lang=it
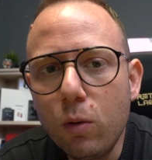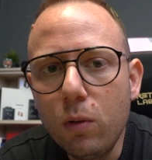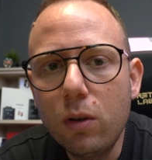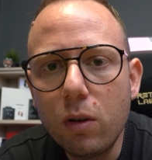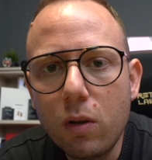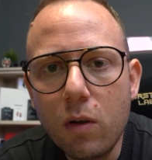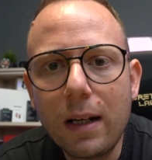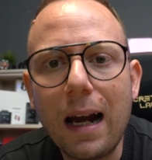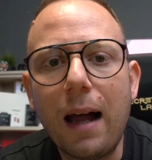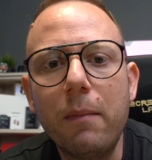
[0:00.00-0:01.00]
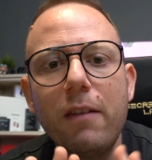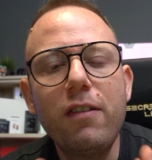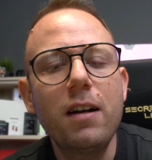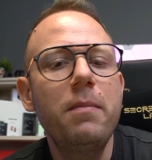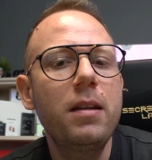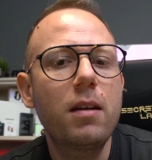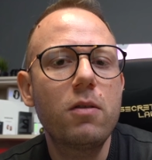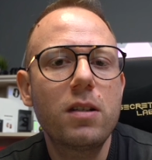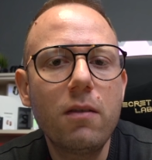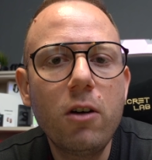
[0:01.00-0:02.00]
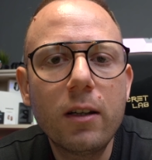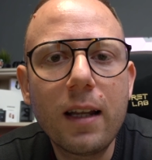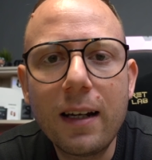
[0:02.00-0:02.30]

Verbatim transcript: tutto con calma e finalmente questa volta